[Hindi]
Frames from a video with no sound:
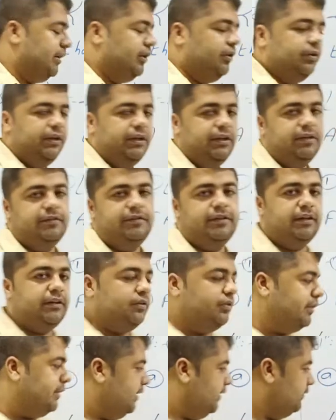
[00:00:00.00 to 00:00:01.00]
क्या हो गई
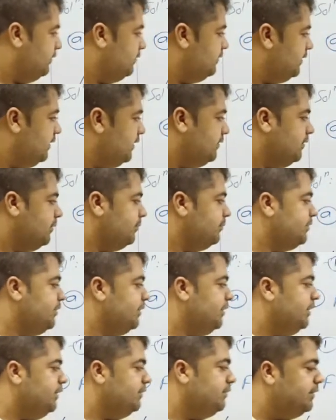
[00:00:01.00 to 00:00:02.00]
रिजेक्ट और यस ये सब
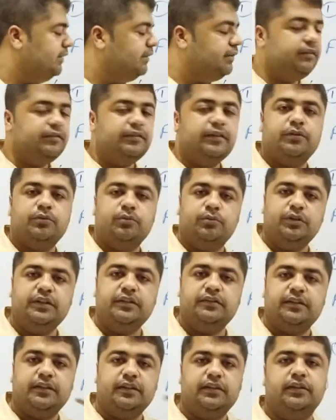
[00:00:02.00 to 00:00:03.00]
ये स्ट्रिंग रिजेक्ट
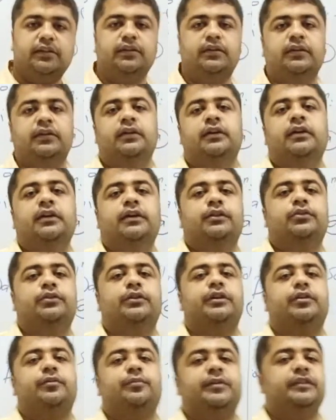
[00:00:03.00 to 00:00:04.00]
होनी चाहिए तो
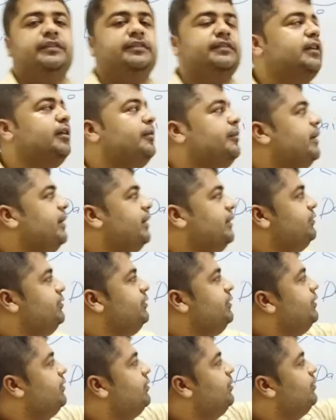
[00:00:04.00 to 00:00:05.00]
इट मीन्स कि हमारा जो
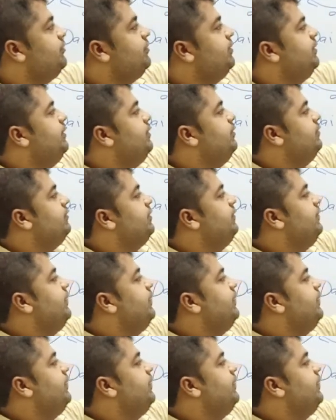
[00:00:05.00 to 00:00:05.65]
ये क्वेश्चन है उसकी